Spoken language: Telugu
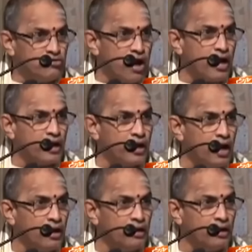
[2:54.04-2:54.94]

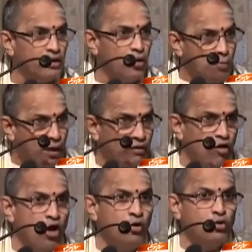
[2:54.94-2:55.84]
ద్వారకానగరంలో
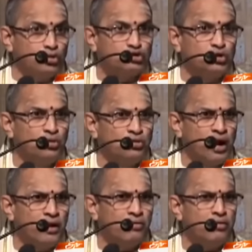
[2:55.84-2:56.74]
భగవానుడు కృష్ణుడు
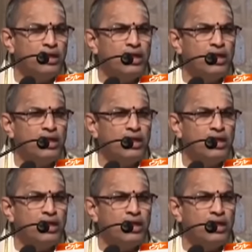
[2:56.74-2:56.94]
ఉన్నాడు